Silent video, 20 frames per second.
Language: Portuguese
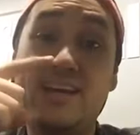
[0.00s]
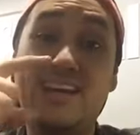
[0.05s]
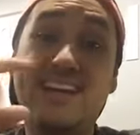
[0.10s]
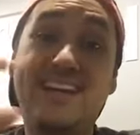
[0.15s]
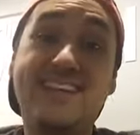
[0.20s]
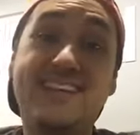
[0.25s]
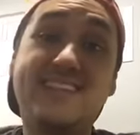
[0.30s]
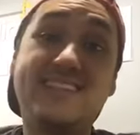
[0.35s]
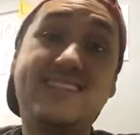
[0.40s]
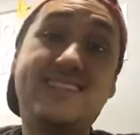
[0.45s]

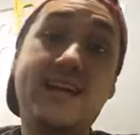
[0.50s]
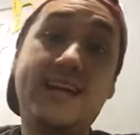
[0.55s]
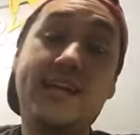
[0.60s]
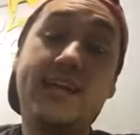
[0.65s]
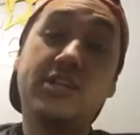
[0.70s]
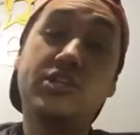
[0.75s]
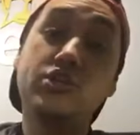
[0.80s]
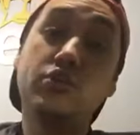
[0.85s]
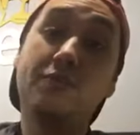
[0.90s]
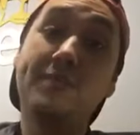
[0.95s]
Que seria
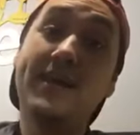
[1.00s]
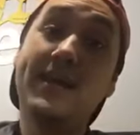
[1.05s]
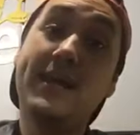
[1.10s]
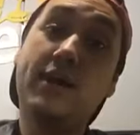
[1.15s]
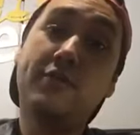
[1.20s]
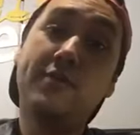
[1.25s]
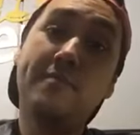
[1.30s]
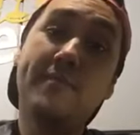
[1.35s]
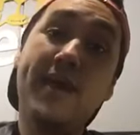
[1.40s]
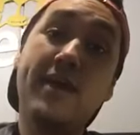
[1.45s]
de 1 um
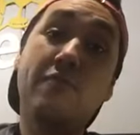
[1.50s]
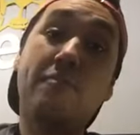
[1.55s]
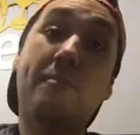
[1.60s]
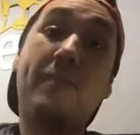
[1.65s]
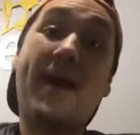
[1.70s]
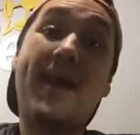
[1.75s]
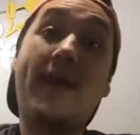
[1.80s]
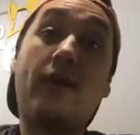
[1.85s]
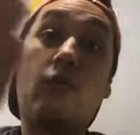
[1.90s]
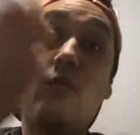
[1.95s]
milhão e meio
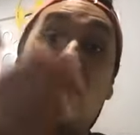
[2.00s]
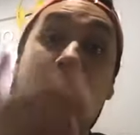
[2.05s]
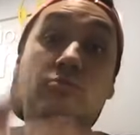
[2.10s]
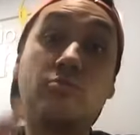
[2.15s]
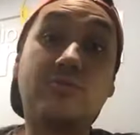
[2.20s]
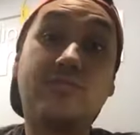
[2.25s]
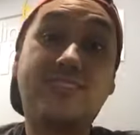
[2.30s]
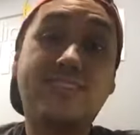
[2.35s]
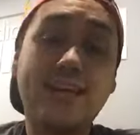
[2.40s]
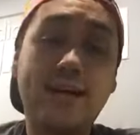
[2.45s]
para
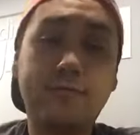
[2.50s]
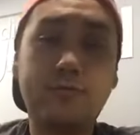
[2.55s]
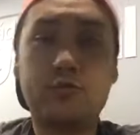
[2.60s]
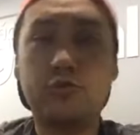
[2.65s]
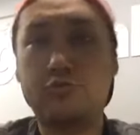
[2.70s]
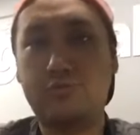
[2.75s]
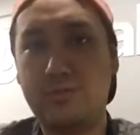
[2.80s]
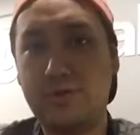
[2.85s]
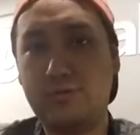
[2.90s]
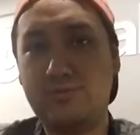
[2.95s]

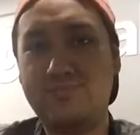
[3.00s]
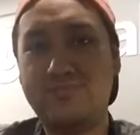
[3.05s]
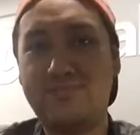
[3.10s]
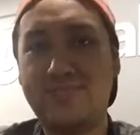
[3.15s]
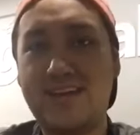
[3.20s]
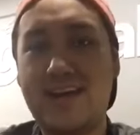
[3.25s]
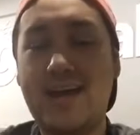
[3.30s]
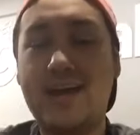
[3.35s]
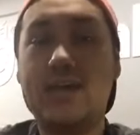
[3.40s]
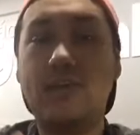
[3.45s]
400 mil.
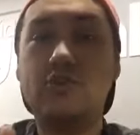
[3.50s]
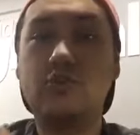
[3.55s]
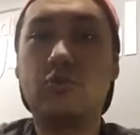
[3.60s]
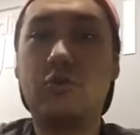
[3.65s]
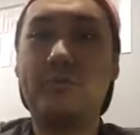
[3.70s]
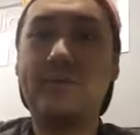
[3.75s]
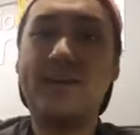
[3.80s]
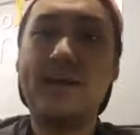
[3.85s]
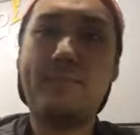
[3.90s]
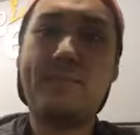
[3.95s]
A Rede
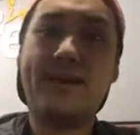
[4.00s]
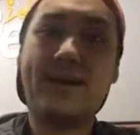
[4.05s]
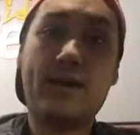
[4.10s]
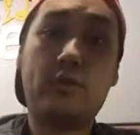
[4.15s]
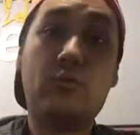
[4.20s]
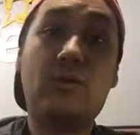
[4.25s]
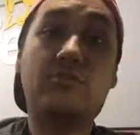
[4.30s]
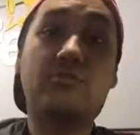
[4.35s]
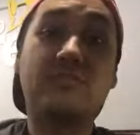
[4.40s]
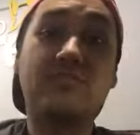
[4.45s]
Globo quer pagar
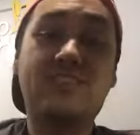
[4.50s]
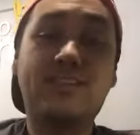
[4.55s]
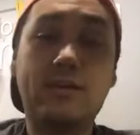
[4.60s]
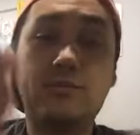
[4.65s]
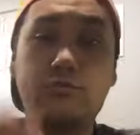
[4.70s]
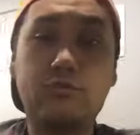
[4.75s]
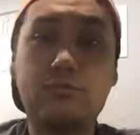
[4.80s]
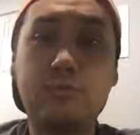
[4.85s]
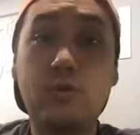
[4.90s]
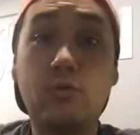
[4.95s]

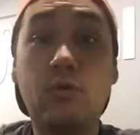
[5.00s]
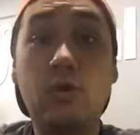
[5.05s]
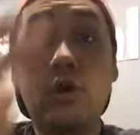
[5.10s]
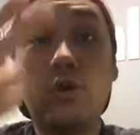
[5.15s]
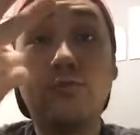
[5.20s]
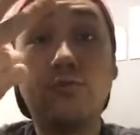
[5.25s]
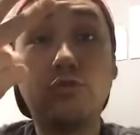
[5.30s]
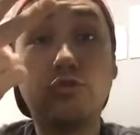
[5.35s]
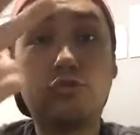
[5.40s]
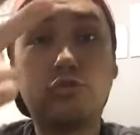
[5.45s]
400 mil
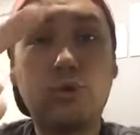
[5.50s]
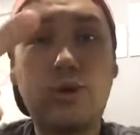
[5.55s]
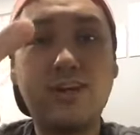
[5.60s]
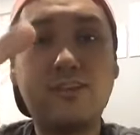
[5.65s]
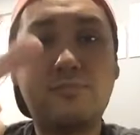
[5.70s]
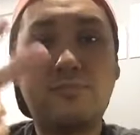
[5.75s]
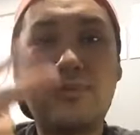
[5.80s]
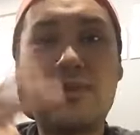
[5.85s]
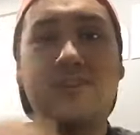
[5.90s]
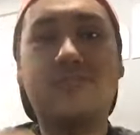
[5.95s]
nos
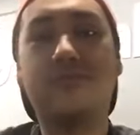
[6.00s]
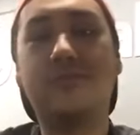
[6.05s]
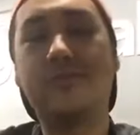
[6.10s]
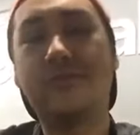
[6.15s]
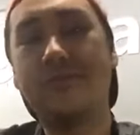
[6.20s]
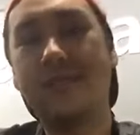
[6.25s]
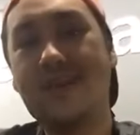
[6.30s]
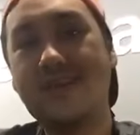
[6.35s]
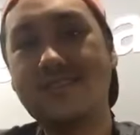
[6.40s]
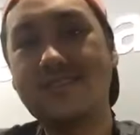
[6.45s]
dois próximos
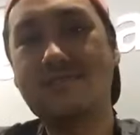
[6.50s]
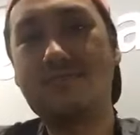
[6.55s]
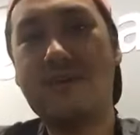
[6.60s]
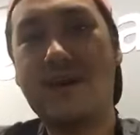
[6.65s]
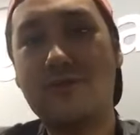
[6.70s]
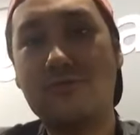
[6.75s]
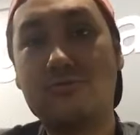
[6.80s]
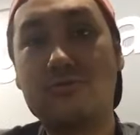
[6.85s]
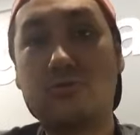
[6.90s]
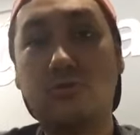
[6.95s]
meses
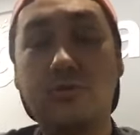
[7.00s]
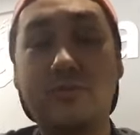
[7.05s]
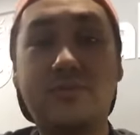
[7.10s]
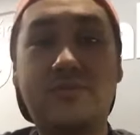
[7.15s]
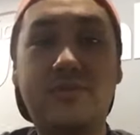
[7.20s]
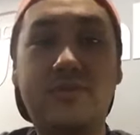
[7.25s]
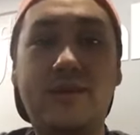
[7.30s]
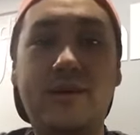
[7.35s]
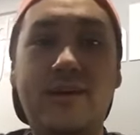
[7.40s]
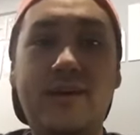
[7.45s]
para os clubes.